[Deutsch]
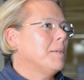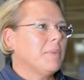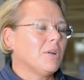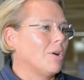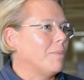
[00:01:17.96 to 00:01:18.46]

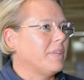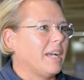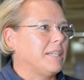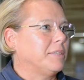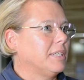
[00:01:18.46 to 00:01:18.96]
Man kommt
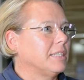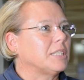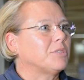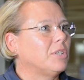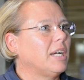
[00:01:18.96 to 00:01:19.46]
einfach
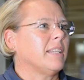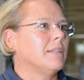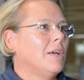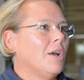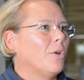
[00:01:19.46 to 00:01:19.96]
nicht voran.
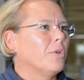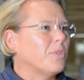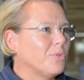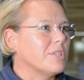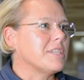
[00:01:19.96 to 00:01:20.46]
Und
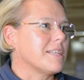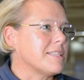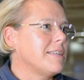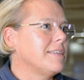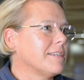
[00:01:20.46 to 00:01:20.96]
es fühlt sich
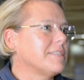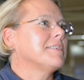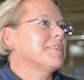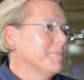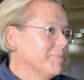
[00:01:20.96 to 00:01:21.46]
tatsächlich
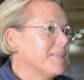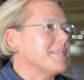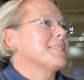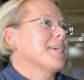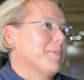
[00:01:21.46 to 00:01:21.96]
richtig,
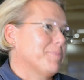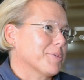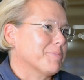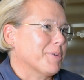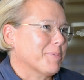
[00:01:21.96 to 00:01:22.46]
SCH,
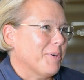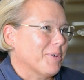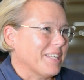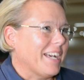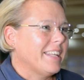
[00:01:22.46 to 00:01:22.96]
Punkt, Punkt,
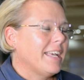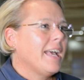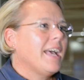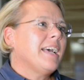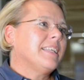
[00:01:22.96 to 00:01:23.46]
Punkt an,
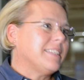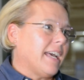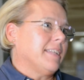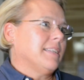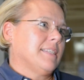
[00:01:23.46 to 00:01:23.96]

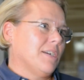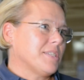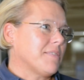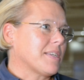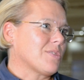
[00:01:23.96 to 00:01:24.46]
dann da
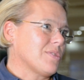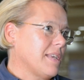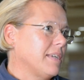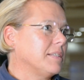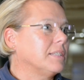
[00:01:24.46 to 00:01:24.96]
unterwegs zu
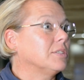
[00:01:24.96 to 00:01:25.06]
sein in